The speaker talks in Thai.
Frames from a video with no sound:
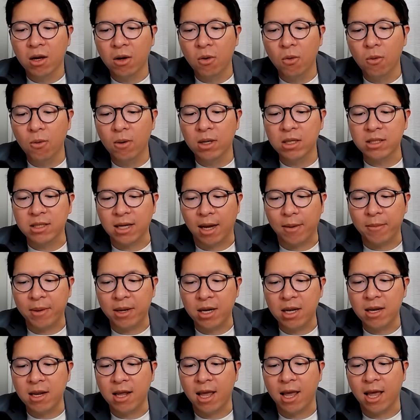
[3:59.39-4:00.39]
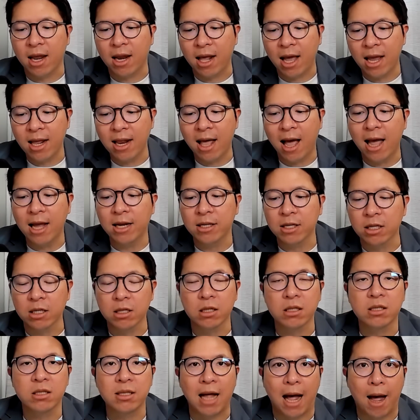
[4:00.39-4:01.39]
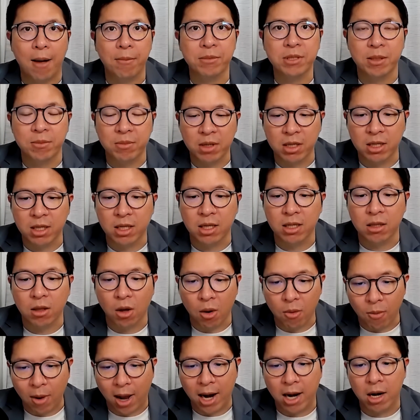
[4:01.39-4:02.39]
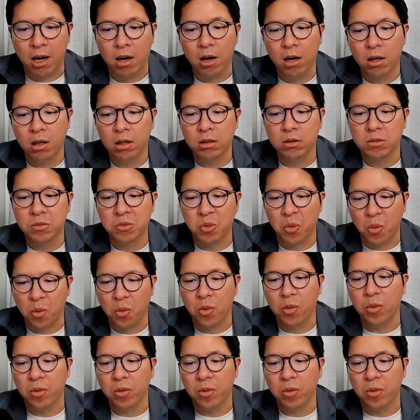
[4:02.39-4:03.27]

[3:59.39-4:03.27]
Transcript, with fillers: ควรจะม e ดิเท t ให้ได้ถึง 30 นาทีต่อวันโอ้